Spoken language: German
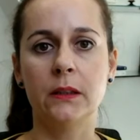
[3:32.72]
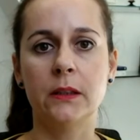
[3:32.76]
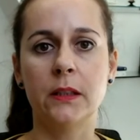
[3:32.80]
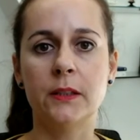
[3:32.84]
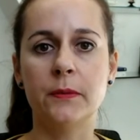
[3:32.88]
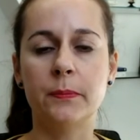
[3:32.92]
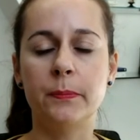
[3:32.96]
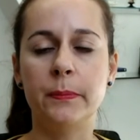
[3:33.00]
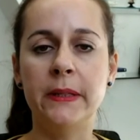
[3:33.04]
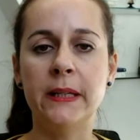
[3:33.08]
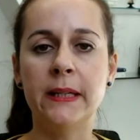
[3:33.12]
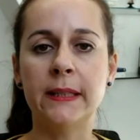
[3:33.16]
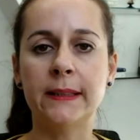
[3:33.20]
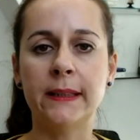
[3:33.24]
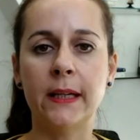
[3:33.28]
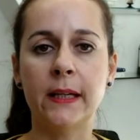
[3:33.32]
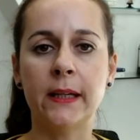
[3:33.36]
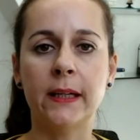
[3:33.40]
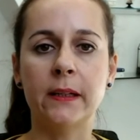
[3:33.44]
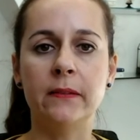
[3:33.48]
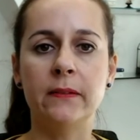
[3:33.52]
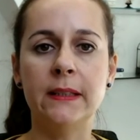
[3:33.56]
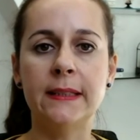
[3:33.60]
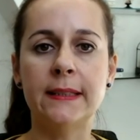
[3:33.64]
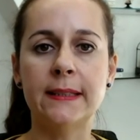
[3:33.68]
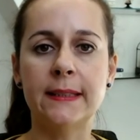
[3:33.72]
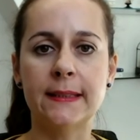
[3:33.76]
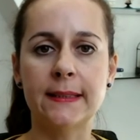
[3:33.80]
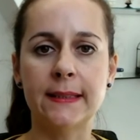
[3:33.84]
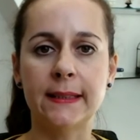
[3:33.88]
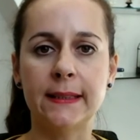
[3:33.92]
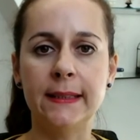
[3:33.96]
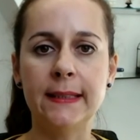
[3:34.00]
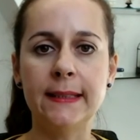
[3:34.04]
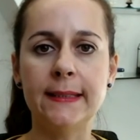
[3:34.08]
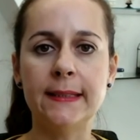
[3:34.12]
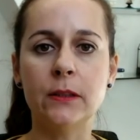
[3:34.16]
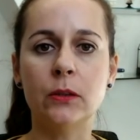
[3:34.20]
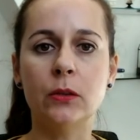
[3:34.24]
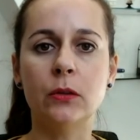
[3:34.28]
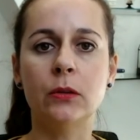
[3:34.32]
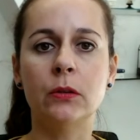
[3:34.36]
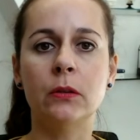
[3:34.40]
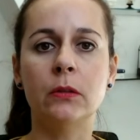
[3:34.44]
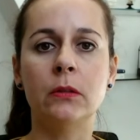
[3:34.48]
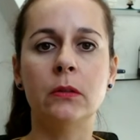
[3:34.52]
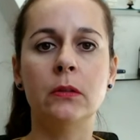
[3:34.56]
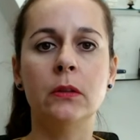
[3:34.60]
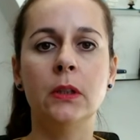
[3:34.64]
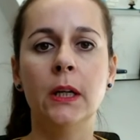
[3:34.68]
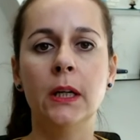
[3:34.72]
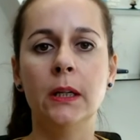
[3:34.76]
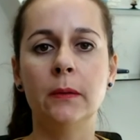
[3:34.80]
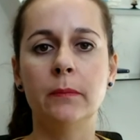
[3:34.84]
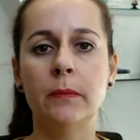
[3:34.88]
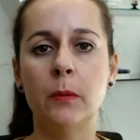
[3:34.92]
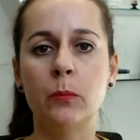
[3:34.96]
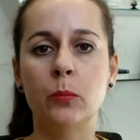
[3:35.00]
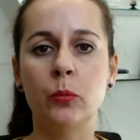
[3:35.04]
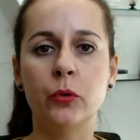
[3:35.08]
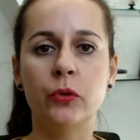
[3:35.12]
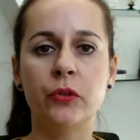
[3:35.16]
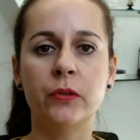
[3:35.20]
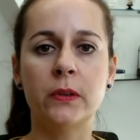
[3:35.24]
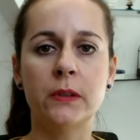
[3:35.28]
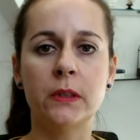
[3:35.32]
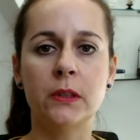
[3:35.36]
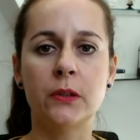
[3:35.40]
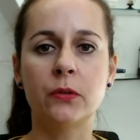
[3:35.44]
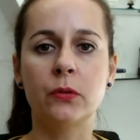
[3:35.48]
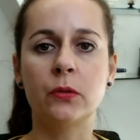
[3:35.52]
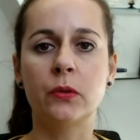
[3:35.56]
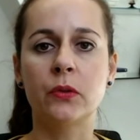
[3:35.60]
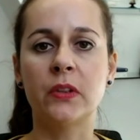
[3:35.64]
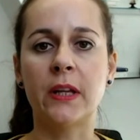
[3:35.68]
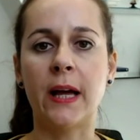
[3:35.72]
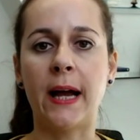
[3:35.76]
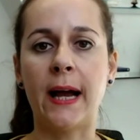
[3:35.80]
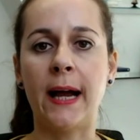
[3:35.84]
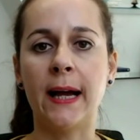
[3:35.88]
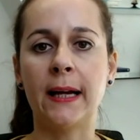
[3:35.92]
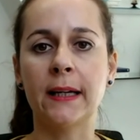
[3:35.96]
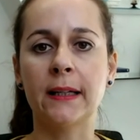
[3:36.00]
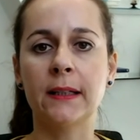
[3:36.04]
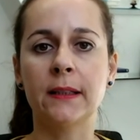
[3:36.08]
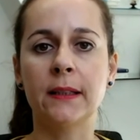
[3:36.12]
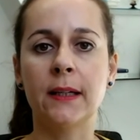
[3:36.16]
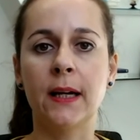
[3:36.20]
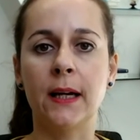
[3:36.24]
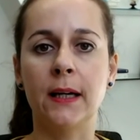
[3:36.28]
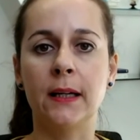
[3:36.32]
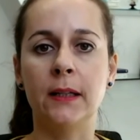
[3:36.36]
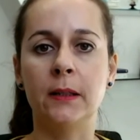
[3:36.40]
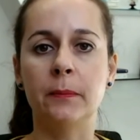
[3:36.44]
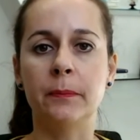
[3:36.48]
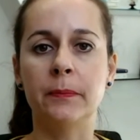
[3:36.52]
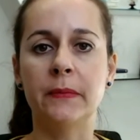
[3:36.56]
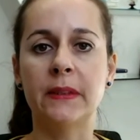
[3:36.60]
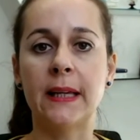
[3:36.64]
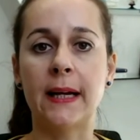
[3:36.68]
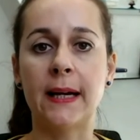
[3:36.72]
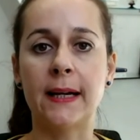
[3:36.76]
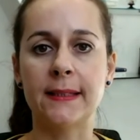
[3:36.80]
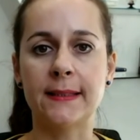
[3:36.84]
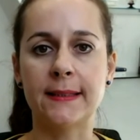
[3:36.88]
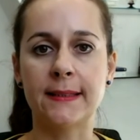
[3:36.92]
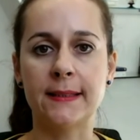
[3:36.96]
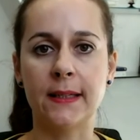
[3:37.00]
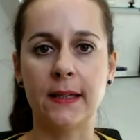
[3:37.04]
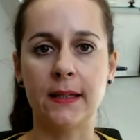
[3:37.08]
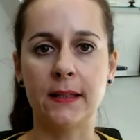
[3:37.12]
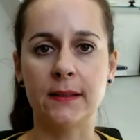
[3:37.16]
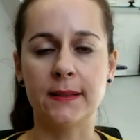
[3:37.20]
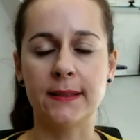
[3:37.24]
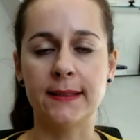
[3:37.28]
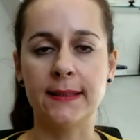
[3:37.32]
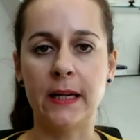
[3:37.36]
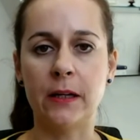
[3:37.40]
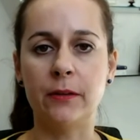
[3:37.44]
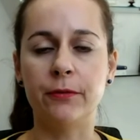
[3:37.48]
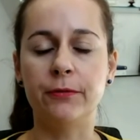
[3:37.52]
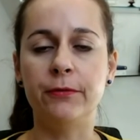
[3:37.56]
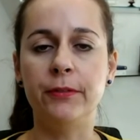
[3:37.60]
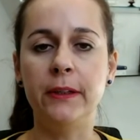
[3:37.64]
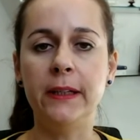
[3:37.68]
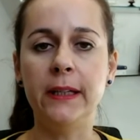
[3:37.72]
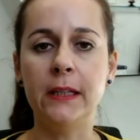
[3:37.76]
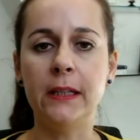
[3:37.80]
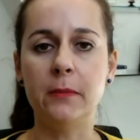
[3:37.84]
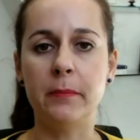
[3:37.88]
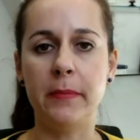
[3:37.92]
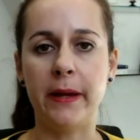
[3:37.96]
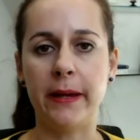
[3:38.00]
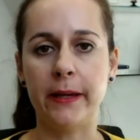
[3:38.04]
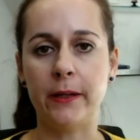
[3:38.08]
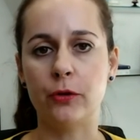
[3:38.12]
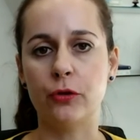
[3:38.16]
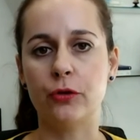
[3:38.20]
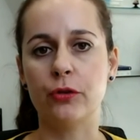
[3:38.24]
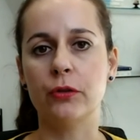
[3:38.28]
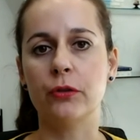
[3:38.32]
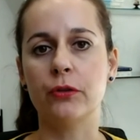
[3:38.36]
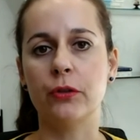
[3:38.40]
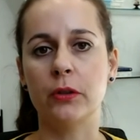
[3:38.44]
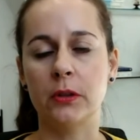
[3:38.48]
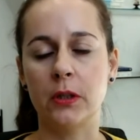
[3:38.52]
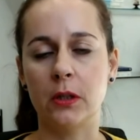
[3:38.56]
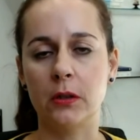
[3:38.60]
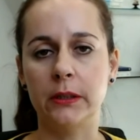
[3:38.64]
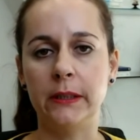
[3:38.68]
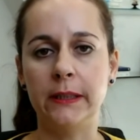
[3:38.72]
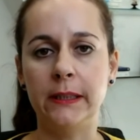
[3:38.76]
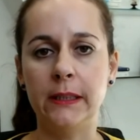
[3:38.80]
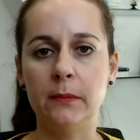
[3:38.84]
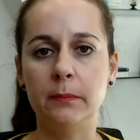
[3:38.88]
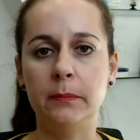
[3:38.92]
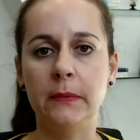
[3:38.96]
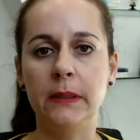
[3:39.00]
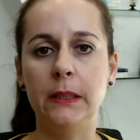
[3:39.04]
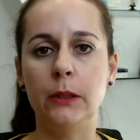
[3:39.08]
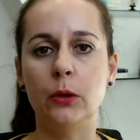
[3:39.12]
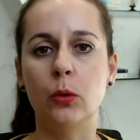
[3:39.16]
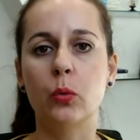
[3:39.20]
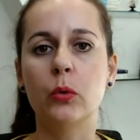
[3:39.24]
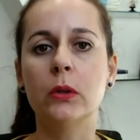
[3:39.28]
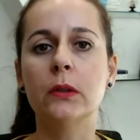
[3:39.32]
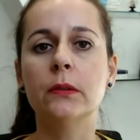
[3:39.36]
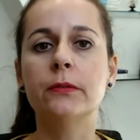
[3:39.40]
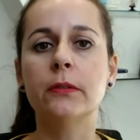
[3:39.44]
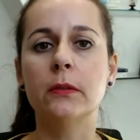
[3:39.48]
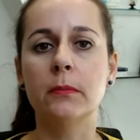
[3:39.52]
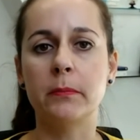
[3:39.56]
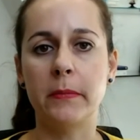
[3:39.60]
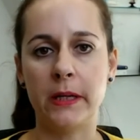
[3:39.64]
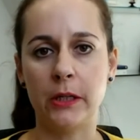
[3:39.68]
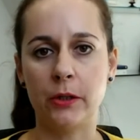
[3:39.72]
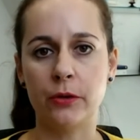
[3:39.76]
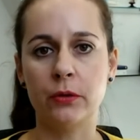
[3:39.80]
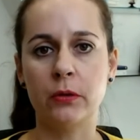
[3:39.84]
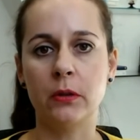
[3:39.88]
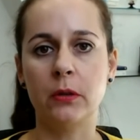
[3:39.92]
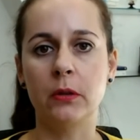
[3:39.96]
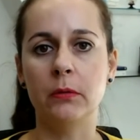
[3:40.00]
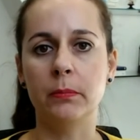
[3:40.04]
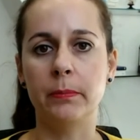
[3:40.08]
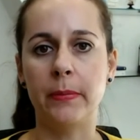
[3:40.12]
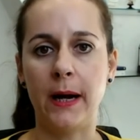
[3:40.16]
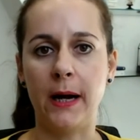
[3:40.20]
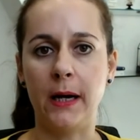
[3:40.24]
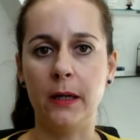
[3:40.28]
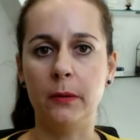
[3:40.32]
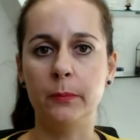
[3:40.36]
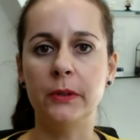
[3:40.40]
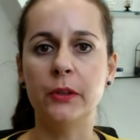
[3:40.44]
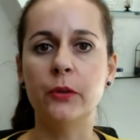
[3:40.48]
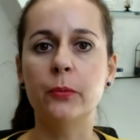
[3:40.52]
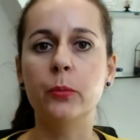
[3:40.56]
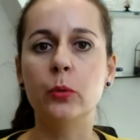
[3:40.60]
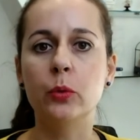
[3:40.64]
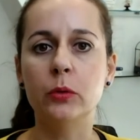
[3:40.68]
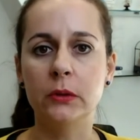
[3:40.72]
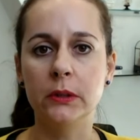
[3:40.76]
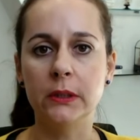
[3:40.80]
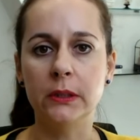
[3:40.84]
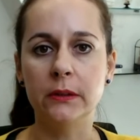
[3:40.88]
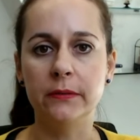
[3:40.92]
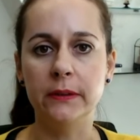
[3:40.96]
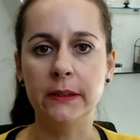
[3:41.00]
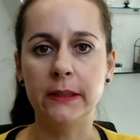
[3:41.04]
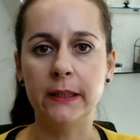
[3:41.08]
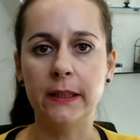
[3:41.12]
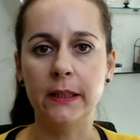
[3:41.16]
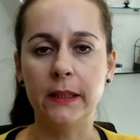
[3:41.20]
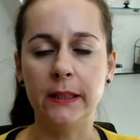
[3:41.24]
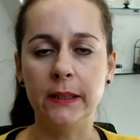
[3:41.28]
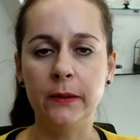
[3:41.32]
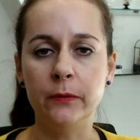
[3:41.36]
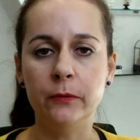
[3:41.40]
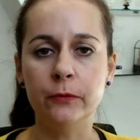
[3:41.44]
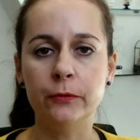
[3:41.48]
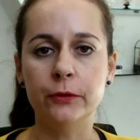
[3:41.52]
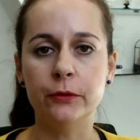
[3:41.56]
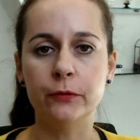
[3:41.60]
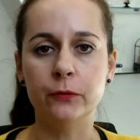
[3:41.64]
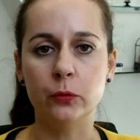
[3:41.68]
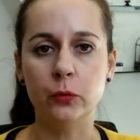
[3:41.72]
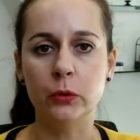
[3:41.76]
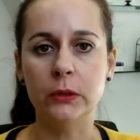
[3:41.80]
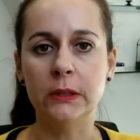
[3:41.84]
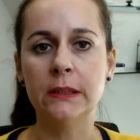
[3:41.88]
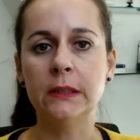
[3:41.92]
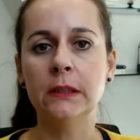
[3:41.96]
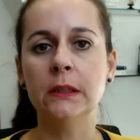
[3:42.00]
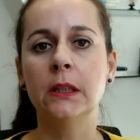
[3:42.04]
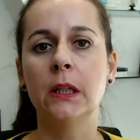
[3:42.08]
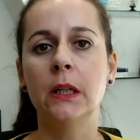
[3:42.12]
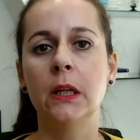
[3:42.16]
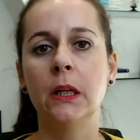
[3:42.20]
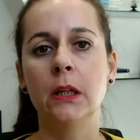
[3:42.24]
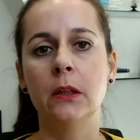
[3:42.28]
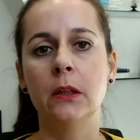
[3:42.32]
Das birgt ein gewisses Risiko. Man muss da dazu sagen, ähm, dass äh, sehr viele Menschen, schon auch hier Millionen von Menschen global mit Sputnik wie geimpft wurden